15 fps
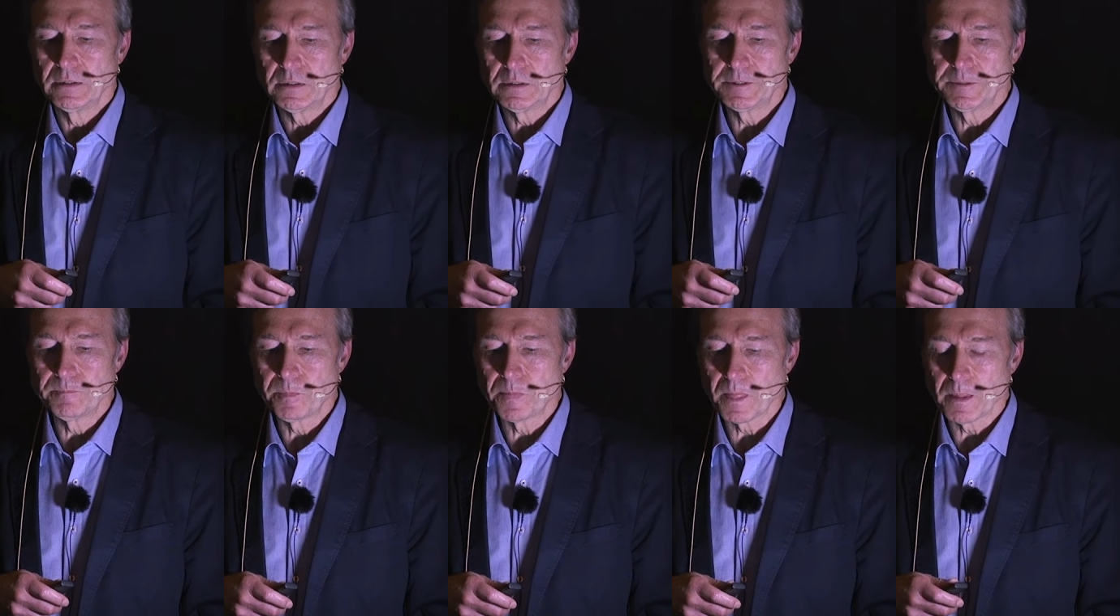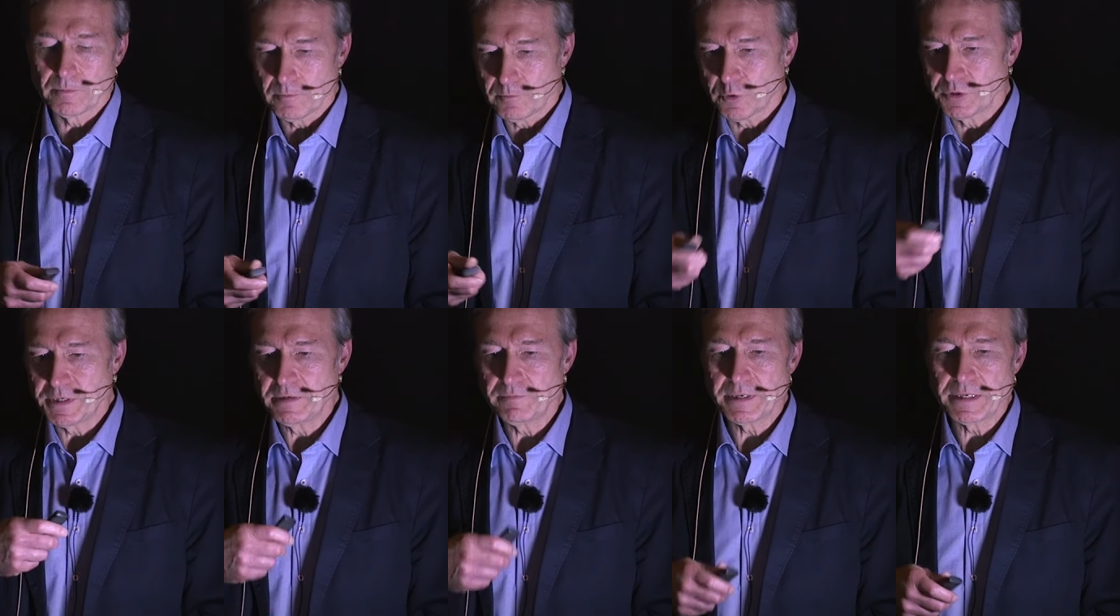ähm, von
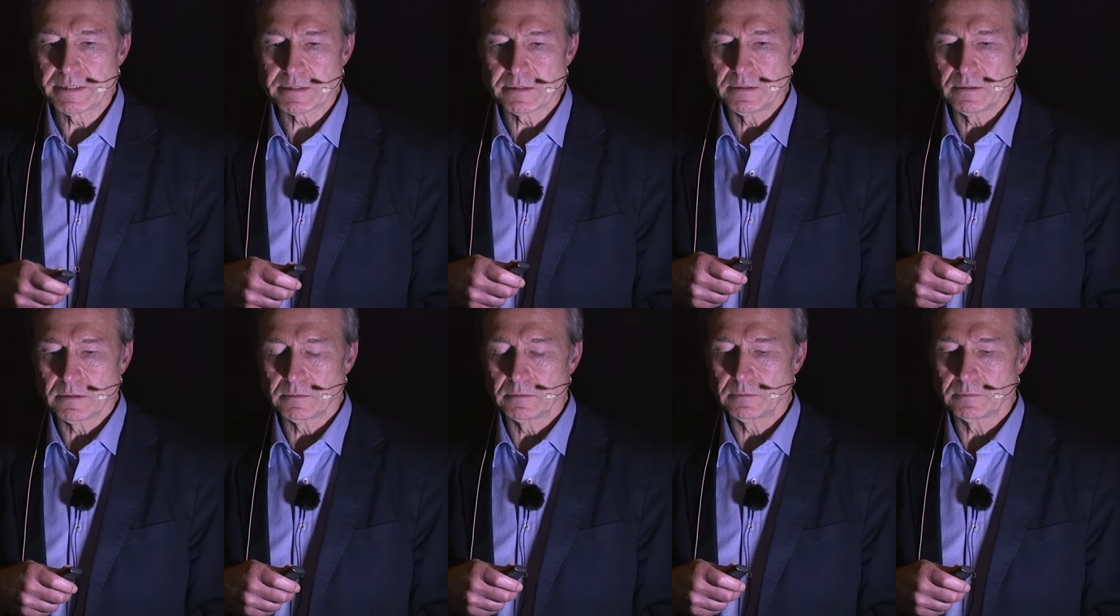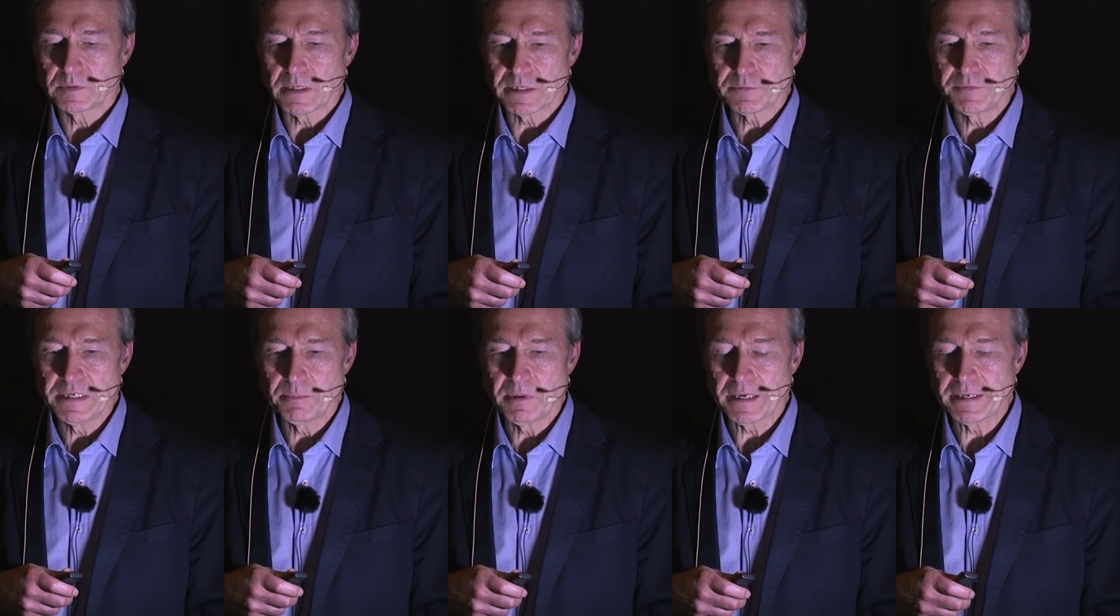denen wir jetzt äh, ganz
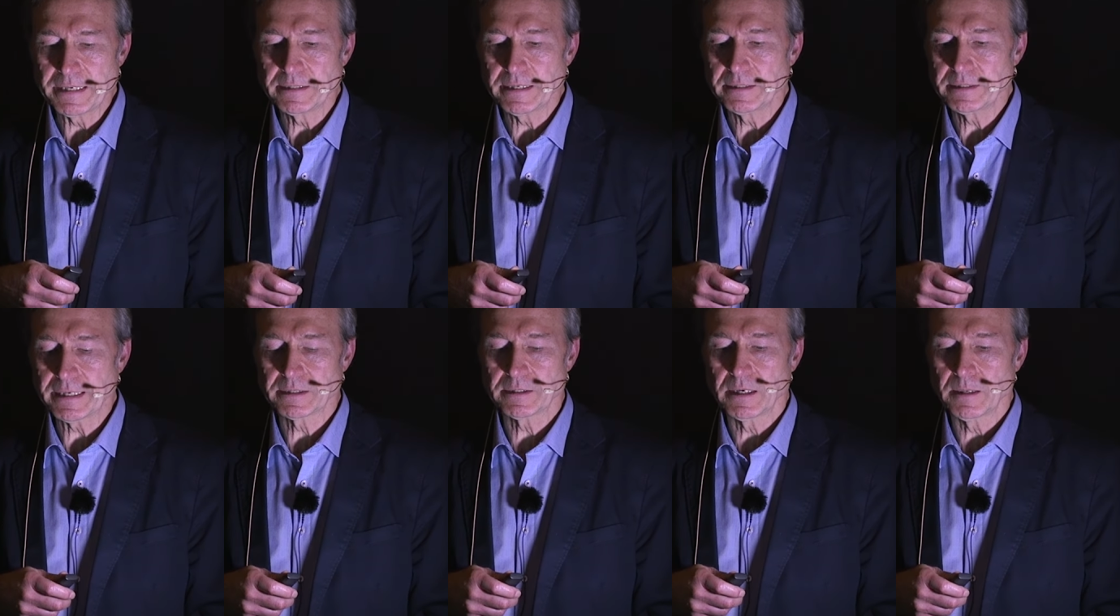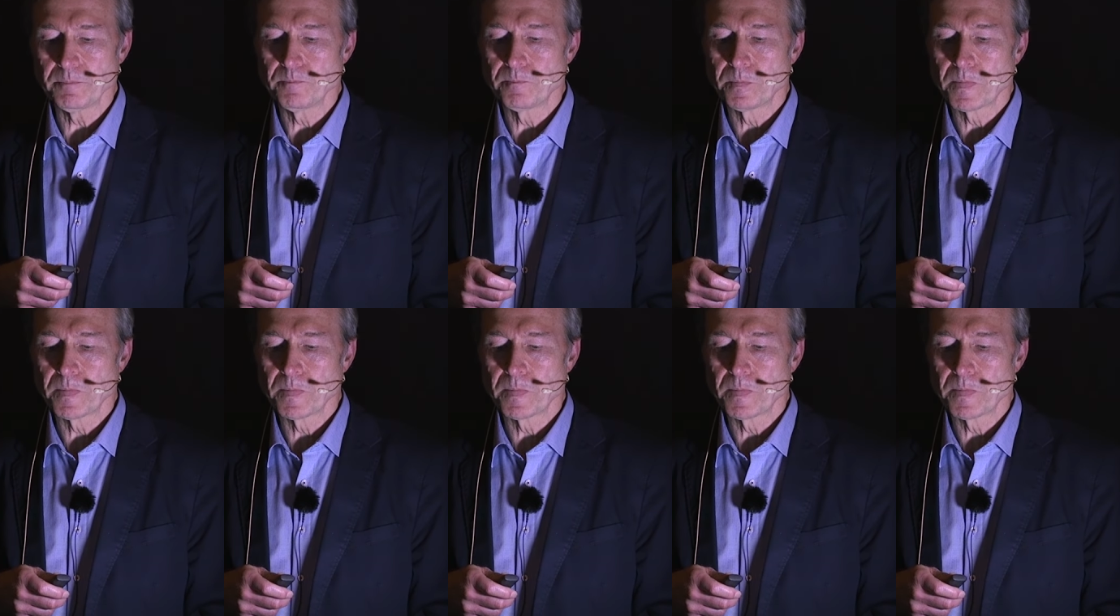viele Planeten entdeckt haben.